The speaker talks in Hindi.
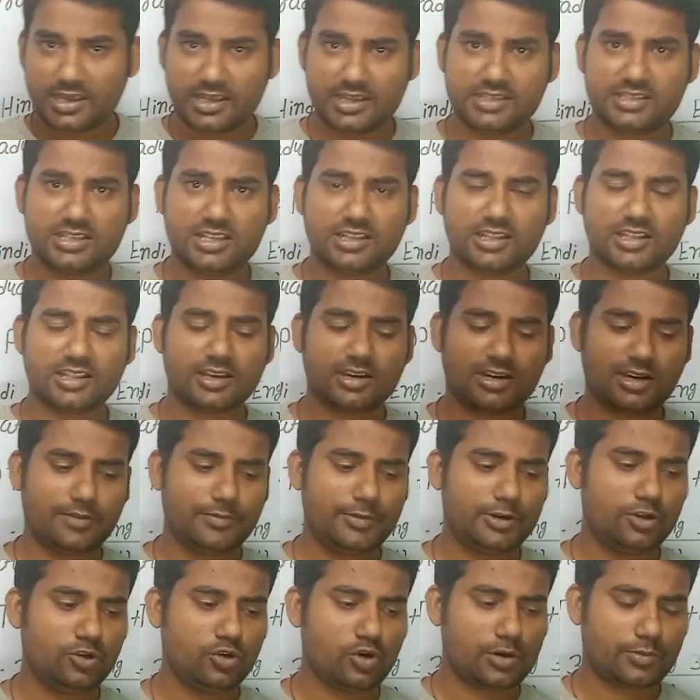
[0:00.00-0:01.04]
इसी तरह का
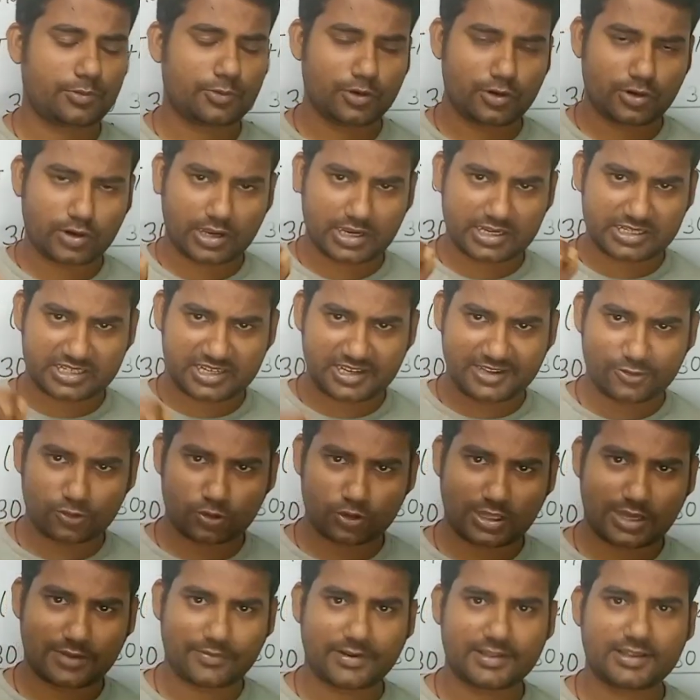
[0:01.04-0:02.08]
वीडियो आपको
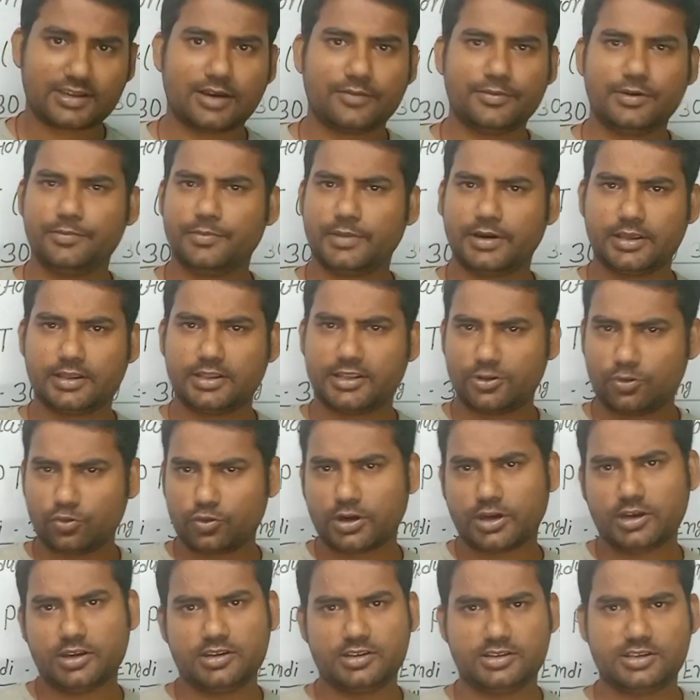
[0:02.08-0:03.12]
स्टेनोग्राफर का भी मैं दे
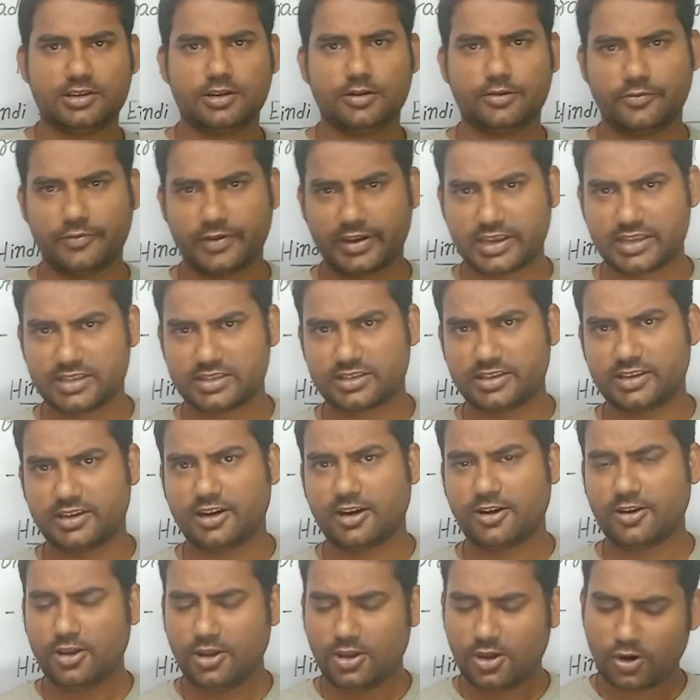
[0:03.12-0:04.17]
दूंगा इसी वैकेंसी
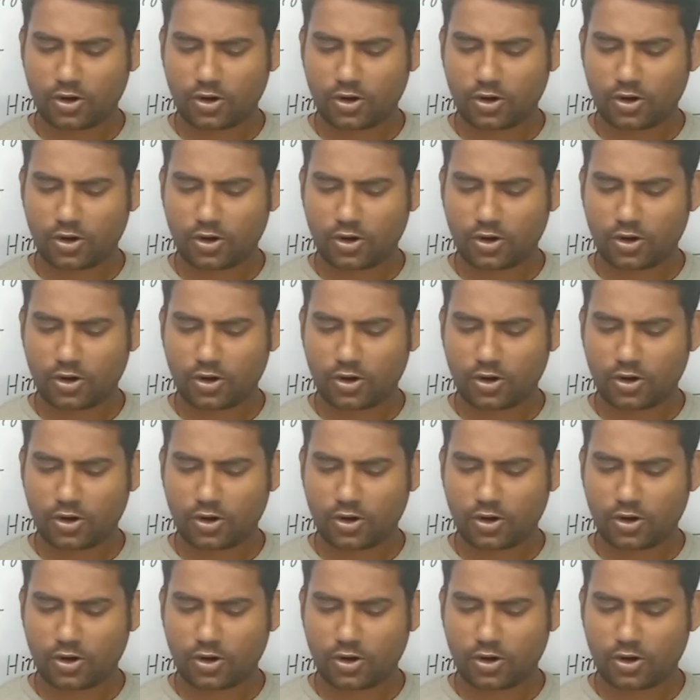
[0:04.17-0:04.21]
का